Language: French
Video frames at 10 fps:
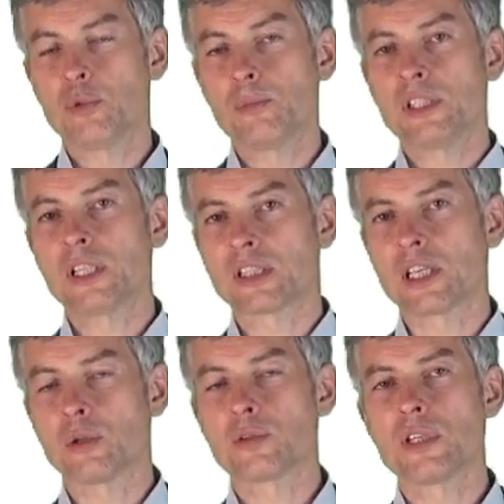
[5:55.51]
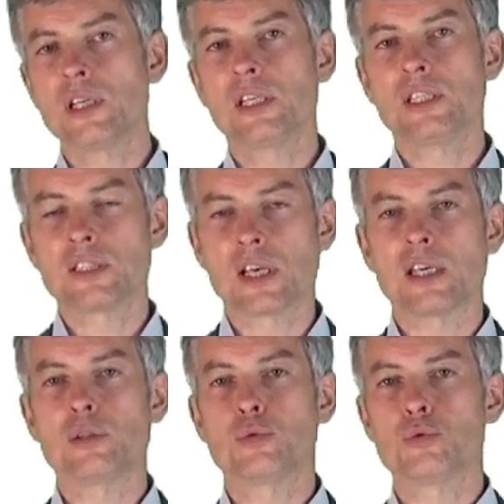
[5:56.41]
de manière cadencée et qui
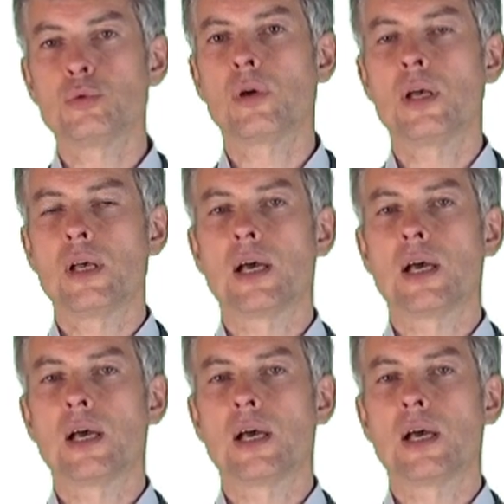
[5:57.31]
s'arrête toujours